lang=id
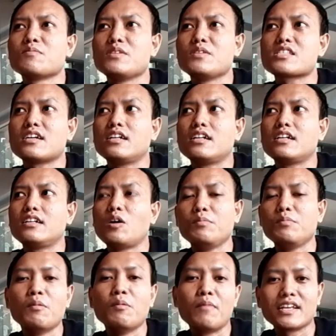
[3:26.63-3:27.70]
misal
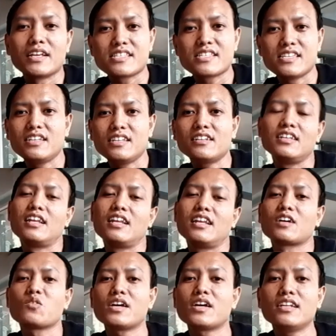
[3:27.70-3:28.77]
hobi memancing ya
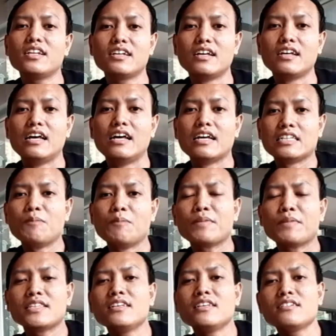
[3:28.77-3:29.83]
lakukanlah yang
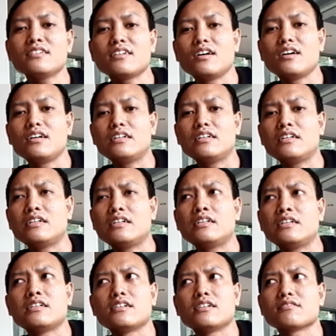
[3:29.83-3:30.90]
penting
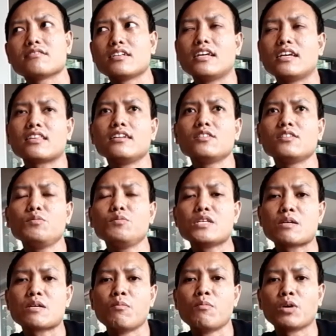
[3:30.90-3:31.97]
uh, kegiatan itu
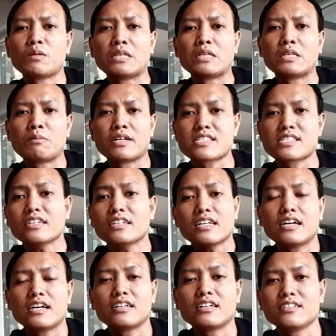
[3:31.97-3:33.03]
bisa membuat teman-teman
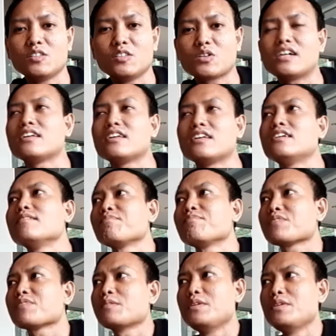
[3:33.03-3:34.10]
senang gitu kan ya
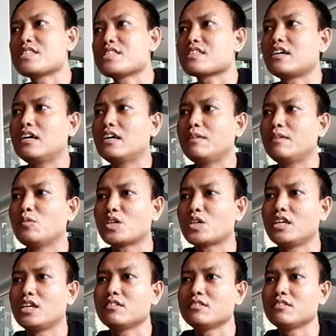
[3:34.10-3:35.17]
bisa
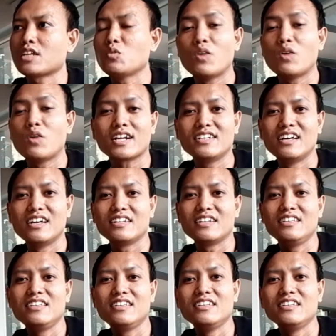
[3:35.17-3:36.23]
mungkin keluar
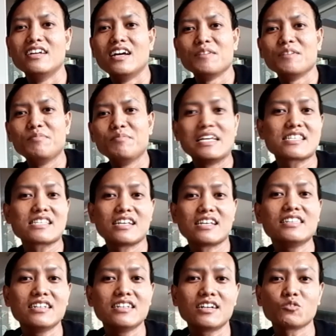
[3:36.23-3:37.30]
dari
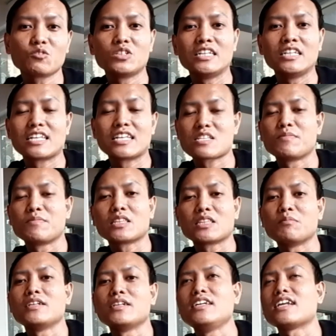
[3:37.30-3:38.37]
biasanya rutinitas
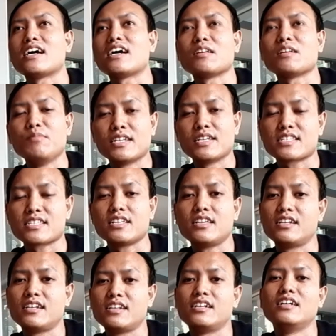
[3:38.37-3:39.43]
teman-teman di hari-hari biasanya
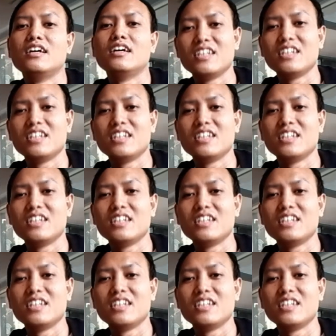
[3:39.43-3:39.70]
nah